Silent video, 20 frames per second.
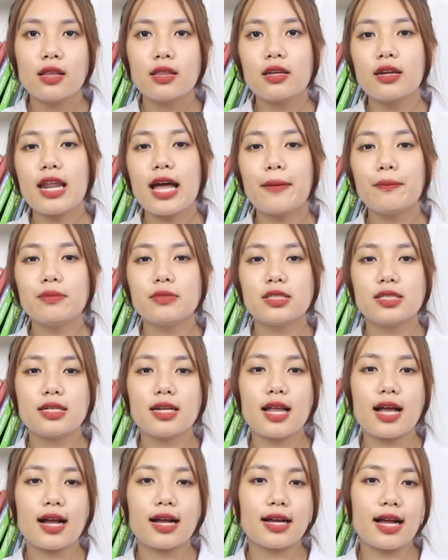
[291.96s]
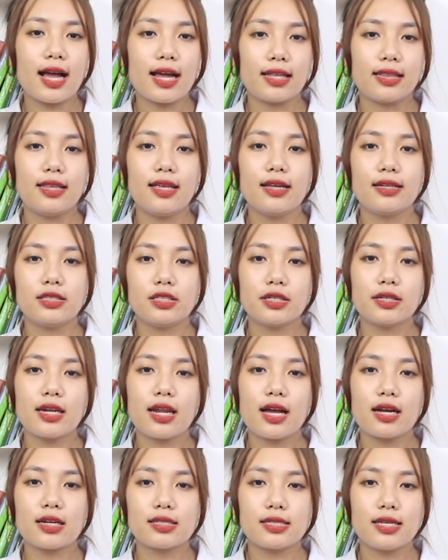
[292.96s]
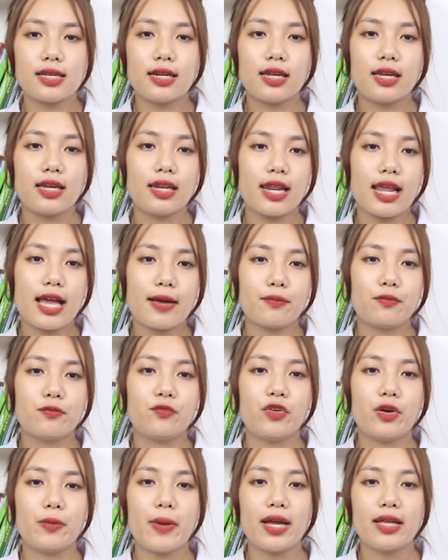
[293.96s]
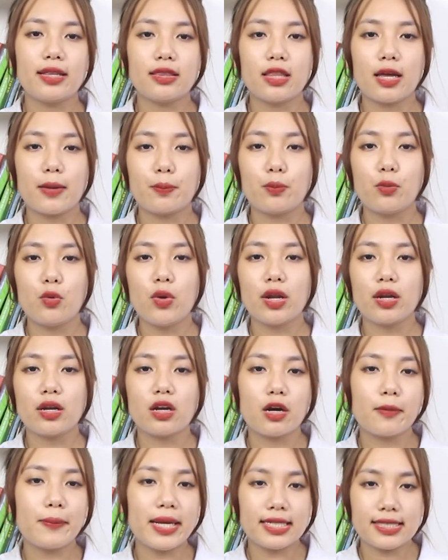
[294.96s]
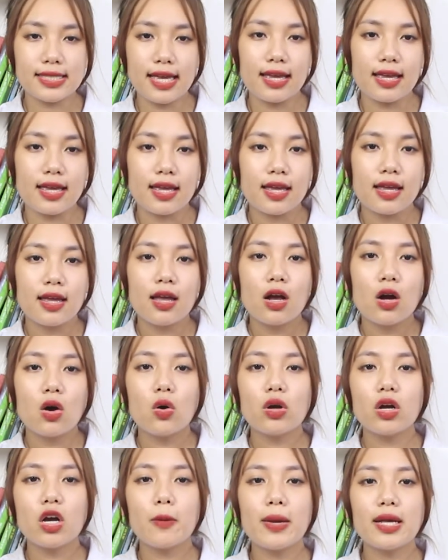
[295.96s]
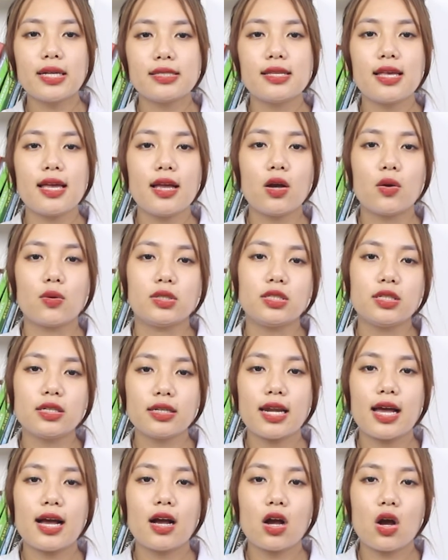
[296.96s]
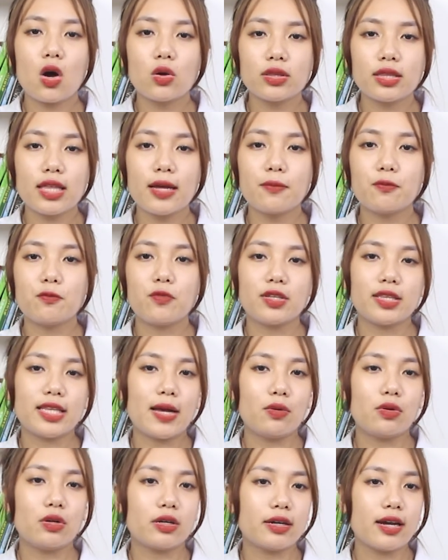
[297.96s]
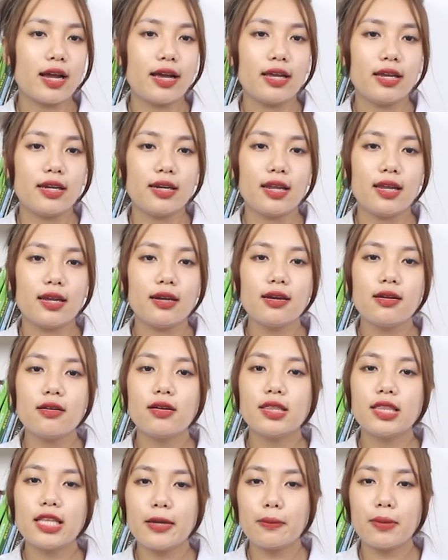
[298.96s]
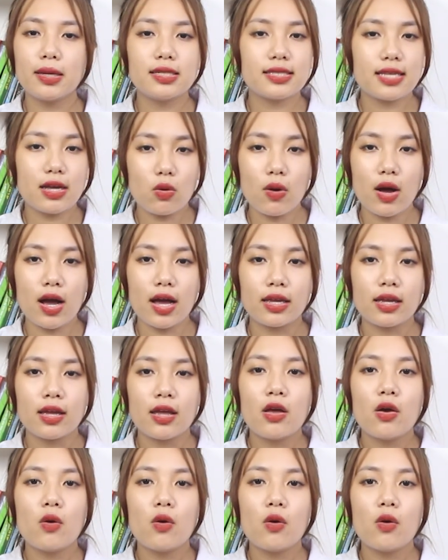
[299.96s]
Thứ năm chính là cải thiện chức năng sinh lý nam với bài tập luyện cơ BC. Khối cơ BC có chức năng co thắt và tạo lực đẩy để đưa tinh binh ra ngoài.